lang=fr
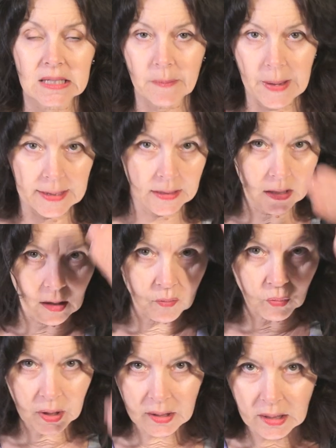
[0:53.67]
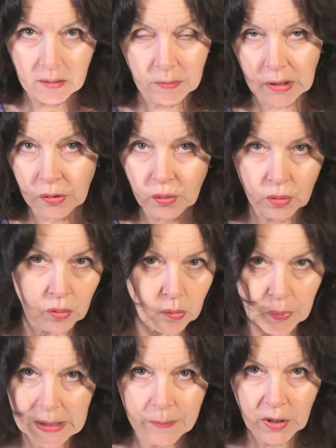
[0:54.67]
séparé comme moi dans le milieu ou
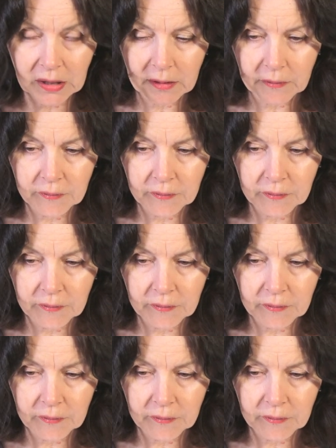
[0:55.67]
peu importe,